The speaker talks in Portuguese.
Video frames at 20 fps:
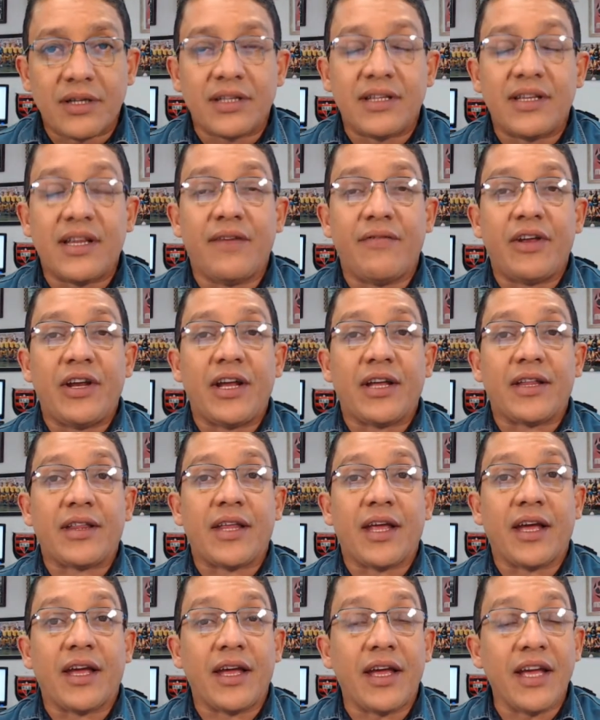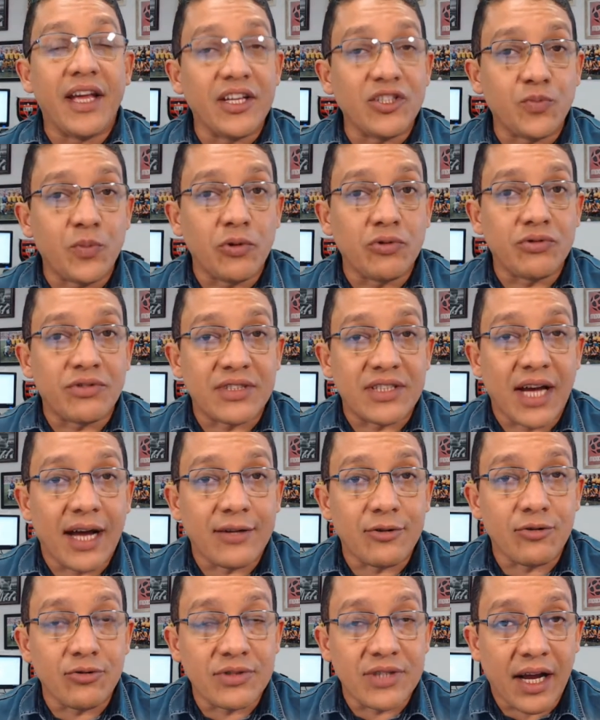deveria ter
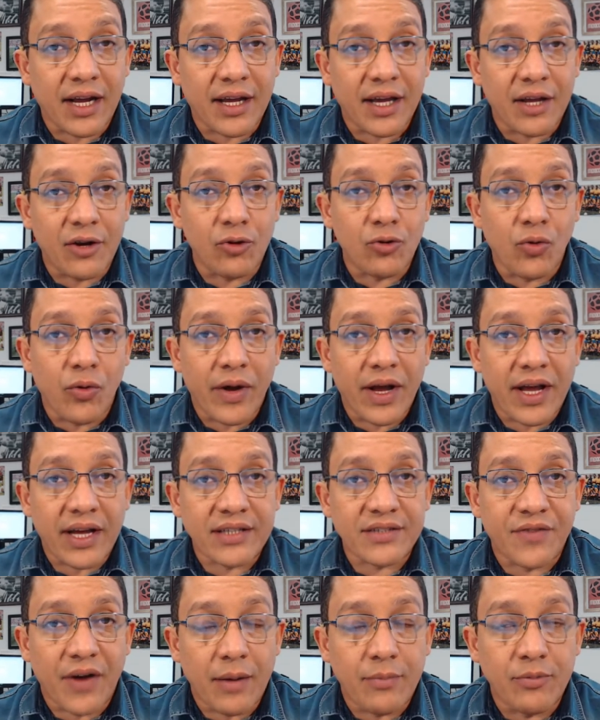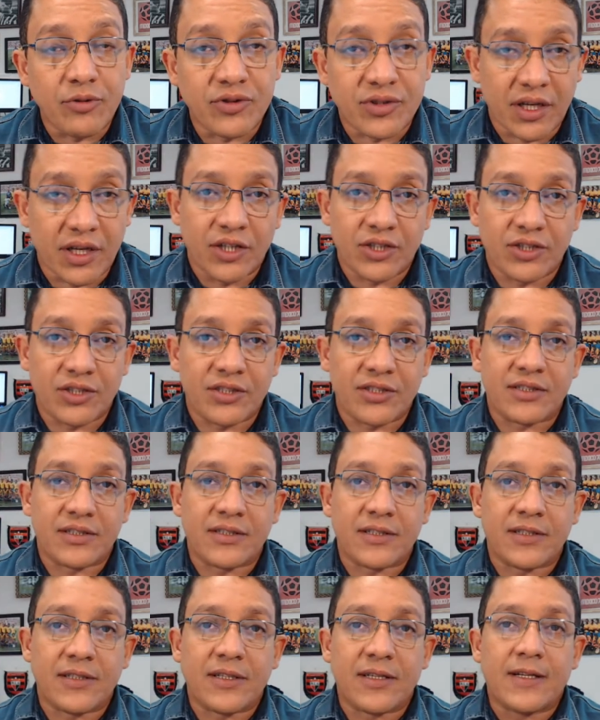expulsado o zagueiro do Goiás, Fábio
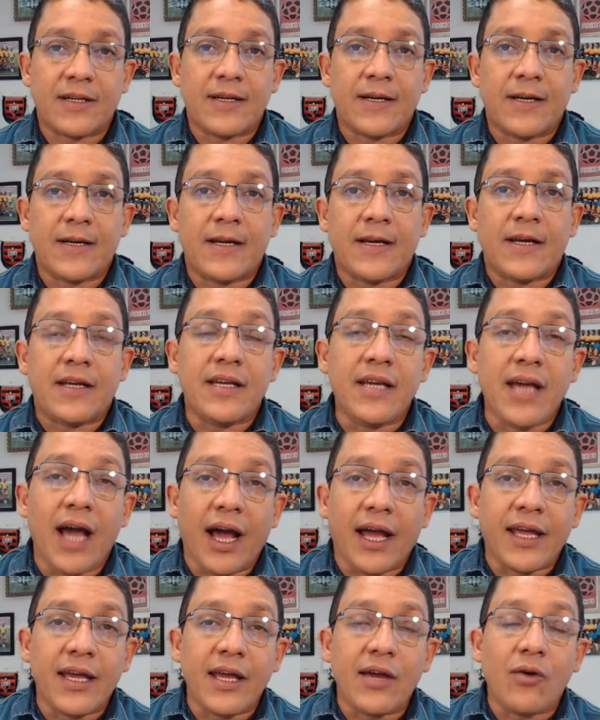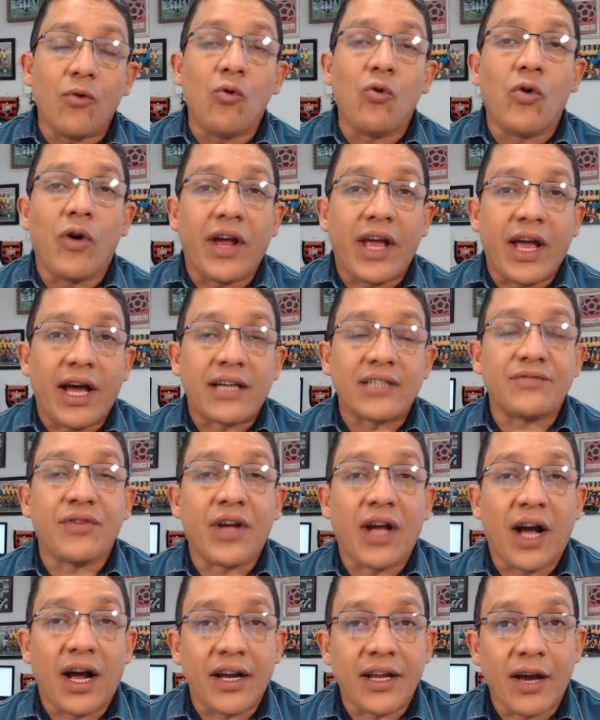Sanches. E aí o Goiás
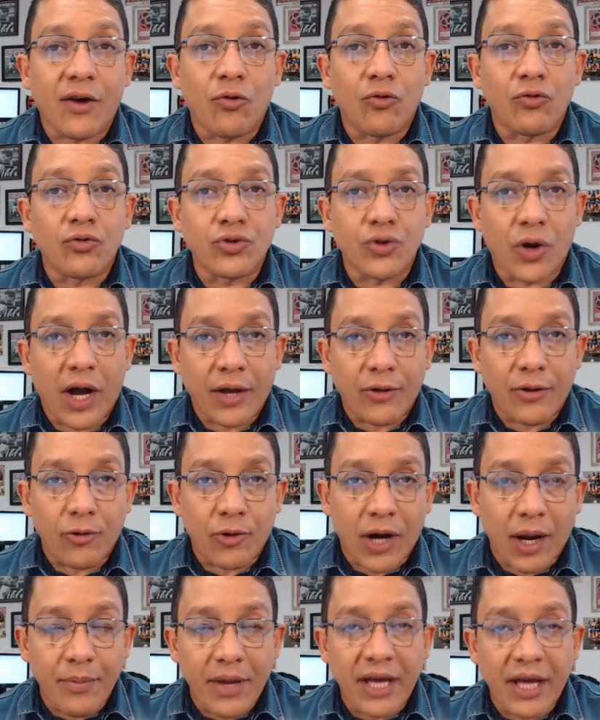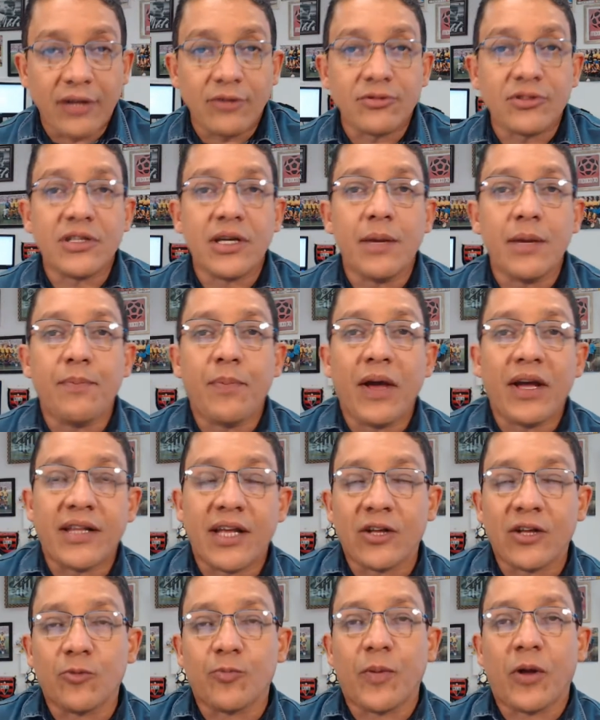ficaria com um jogador a menos e
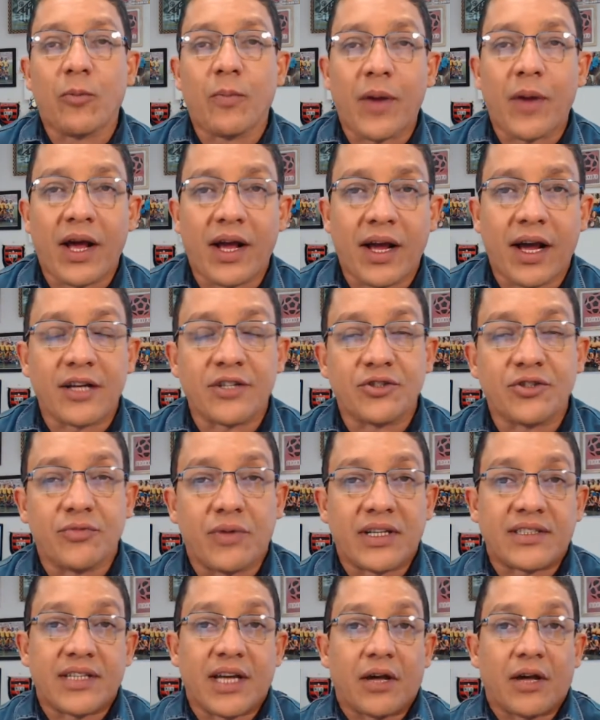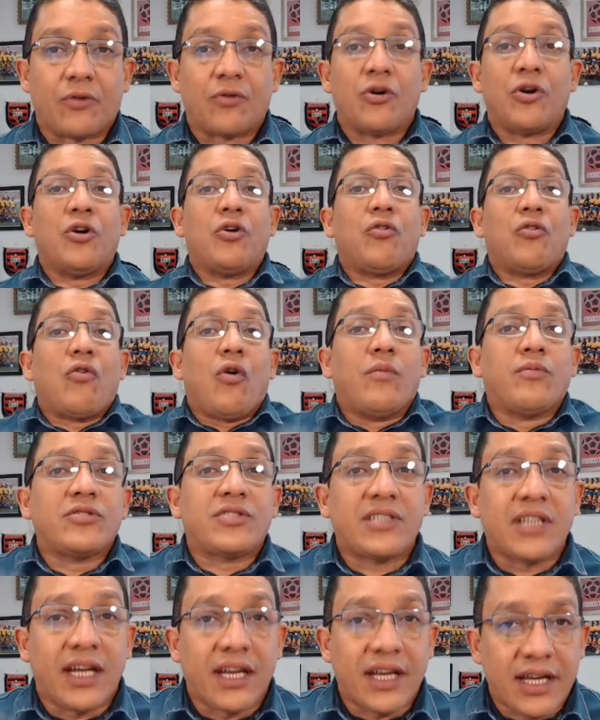perdendo pelo placar de 1 a 0. Como
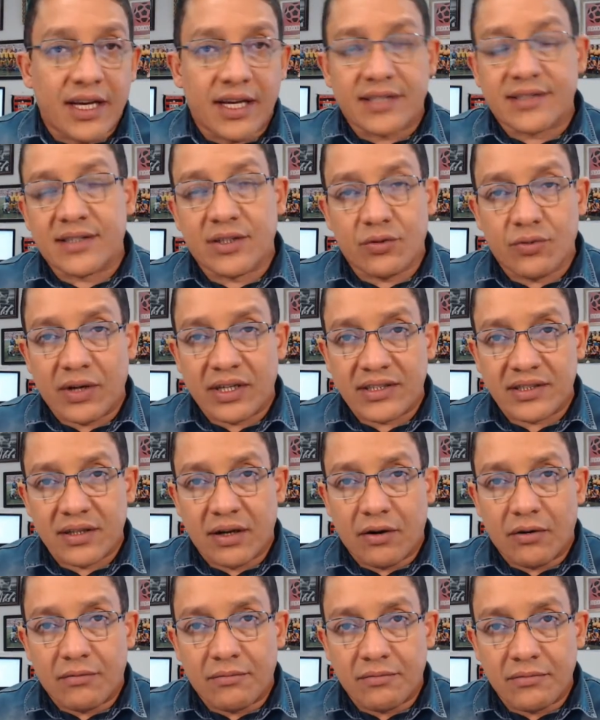seria a situação?